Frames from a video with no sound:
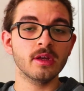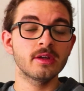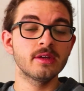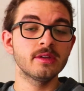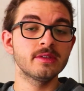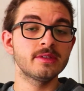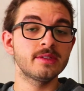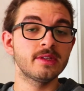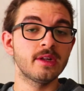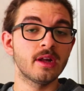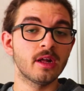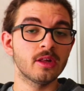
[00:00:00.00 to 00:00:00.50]

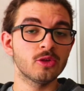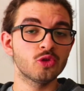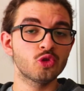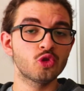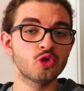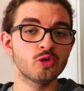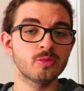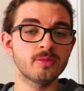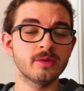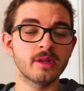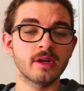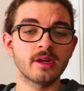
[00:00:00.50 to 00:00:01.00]
e, silahlı
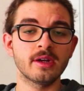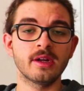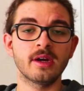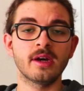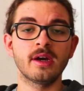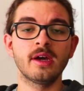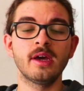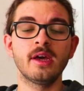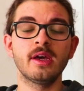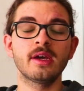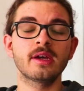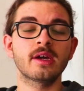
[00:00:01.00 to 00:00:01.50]

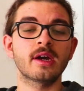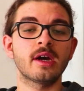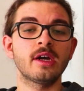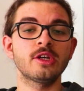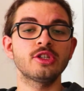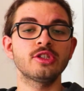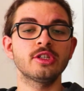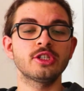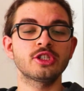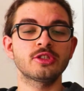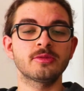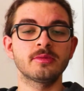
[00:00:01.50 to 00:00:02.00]
gruplarla
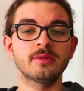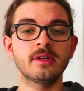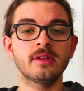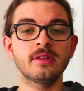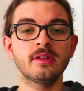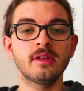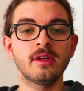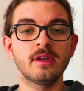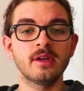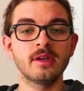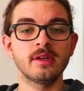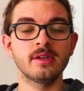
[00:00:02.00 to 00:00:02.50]
karşılaşmadan
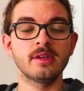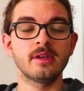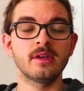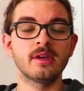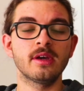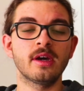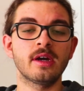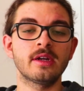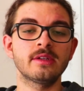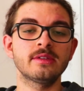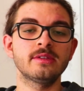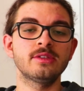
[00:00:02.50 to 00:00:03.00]

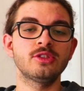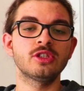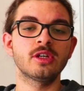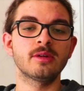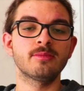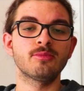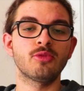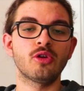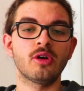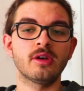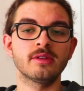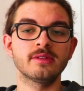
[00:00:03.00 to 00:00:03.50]

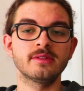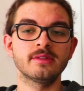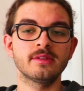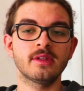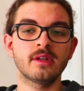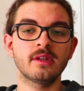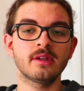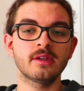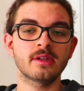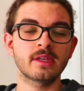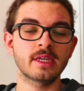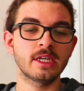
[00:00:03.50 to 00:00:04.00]
Erzincan
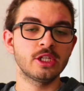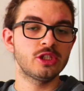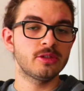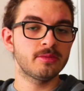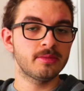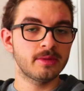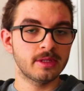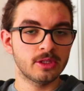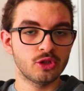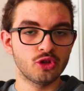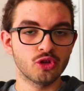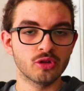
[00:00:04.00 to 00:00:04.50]
Boğazı'ndan
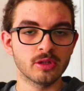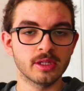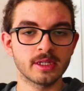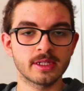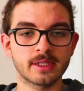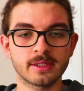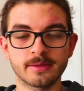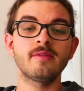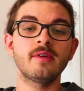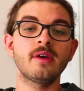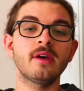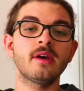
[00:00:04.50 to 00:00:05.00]
geçip
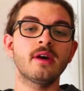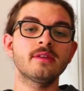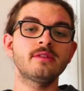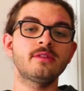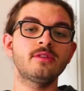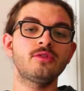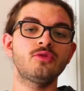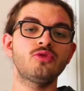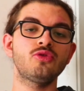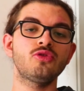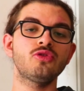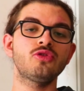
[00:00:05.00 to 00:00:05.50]
gidiyorlar. Ve
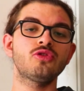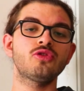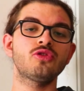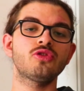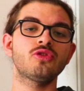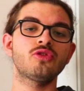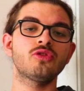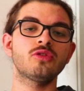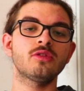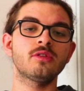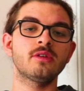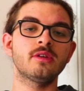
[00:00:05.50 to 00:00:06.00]

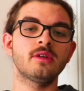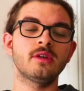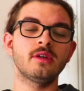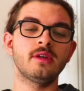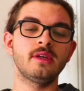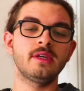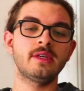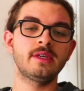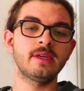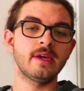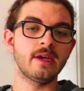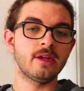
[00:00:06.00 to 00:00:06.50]
Atatürk
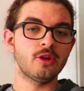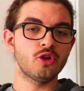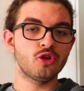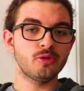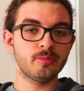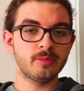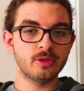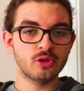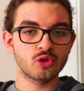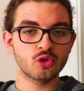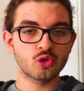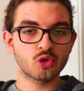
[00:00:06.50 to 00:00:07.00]
2 e, Eylül
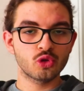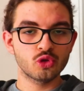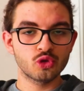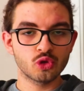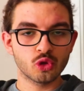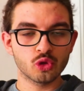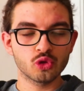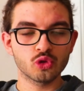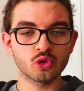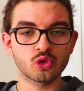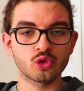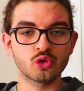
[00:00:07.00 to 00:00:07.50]

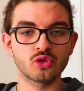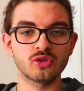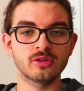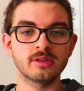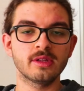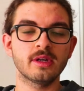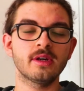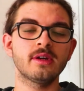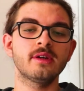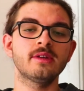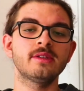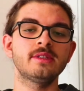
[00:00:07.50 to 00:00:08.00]

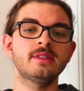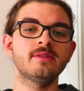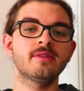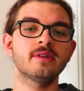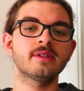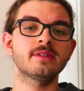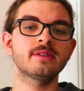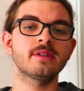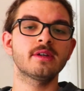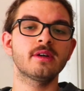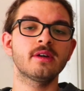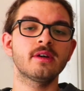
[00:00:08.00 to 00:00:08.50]
1919'da
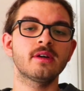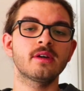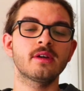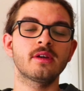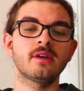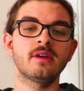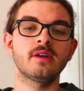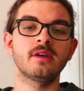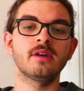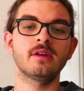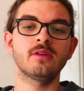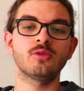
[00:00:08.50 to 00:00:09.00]
Sivas'a
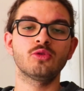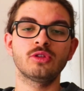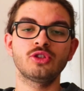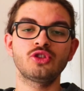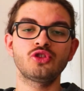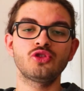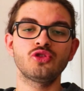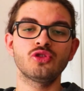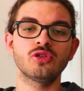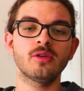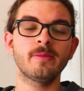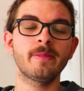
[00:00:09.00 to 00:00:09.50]
e,
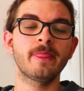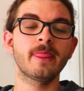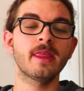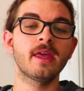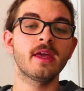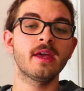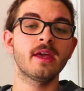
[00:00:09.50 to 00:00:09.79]
ulaşıyor.